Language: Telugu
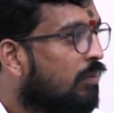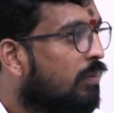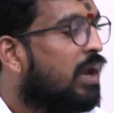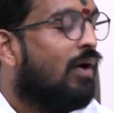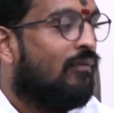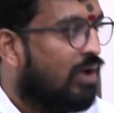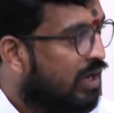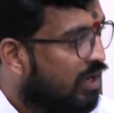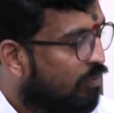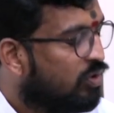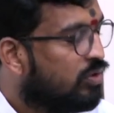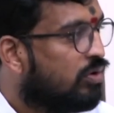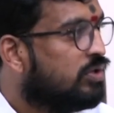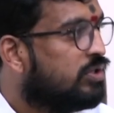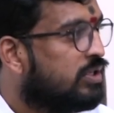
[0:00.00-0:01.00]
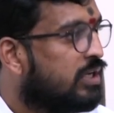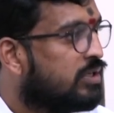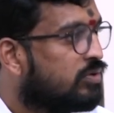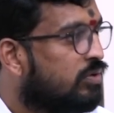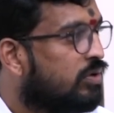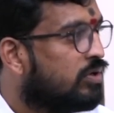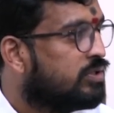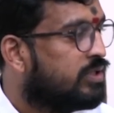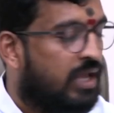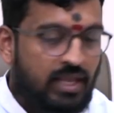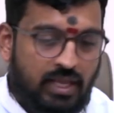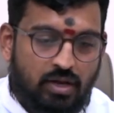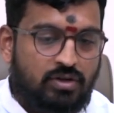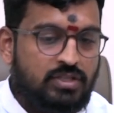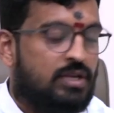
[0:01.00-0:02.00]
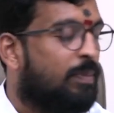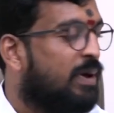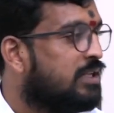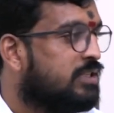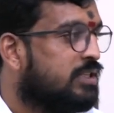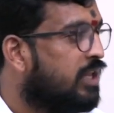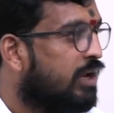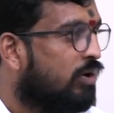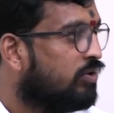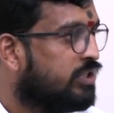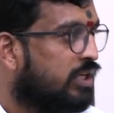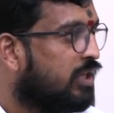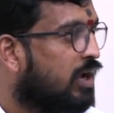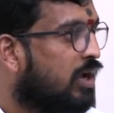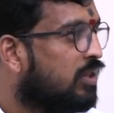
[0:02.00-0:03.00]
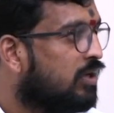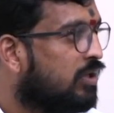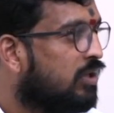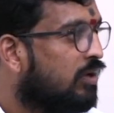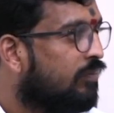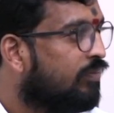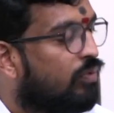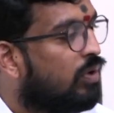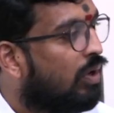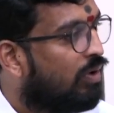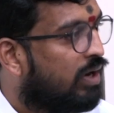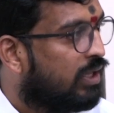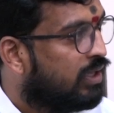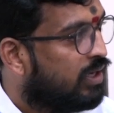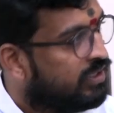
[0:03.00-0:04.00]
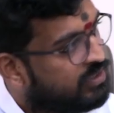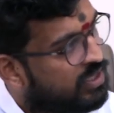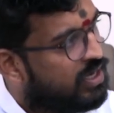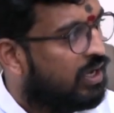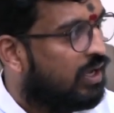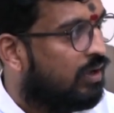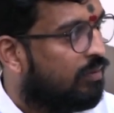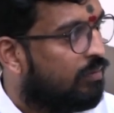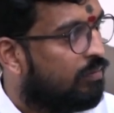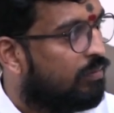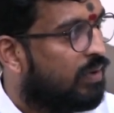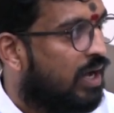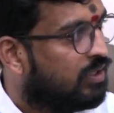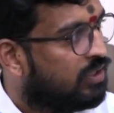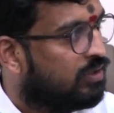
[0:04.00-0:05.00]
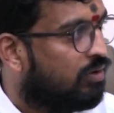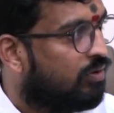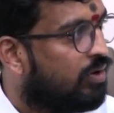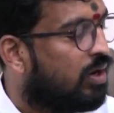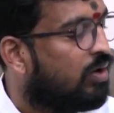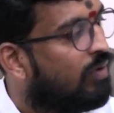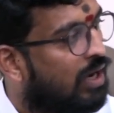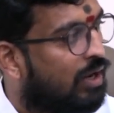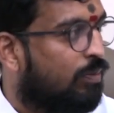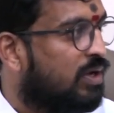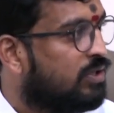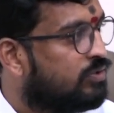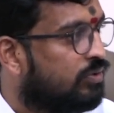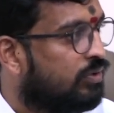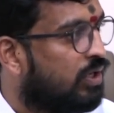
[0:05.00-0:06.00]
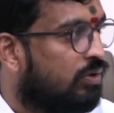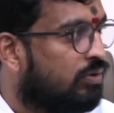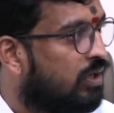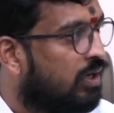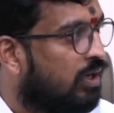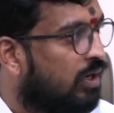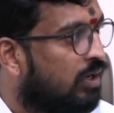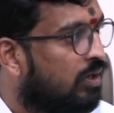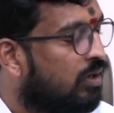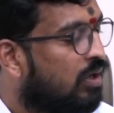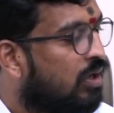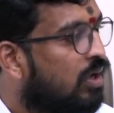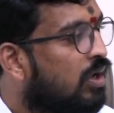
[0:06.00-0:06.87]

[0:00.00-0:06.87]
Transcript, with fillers: మరి అవన్నీ ముందు నుంచి చేసుకుంటూ వస్తే ఈరోజు ఈ పరిస్థితి నీకు వచ్చేది కాదు కదా ఎవరైతే నిజంగా బాధితులు ఉన్నారో వాళ్ళకి బంచు నేను వద్దంటలేను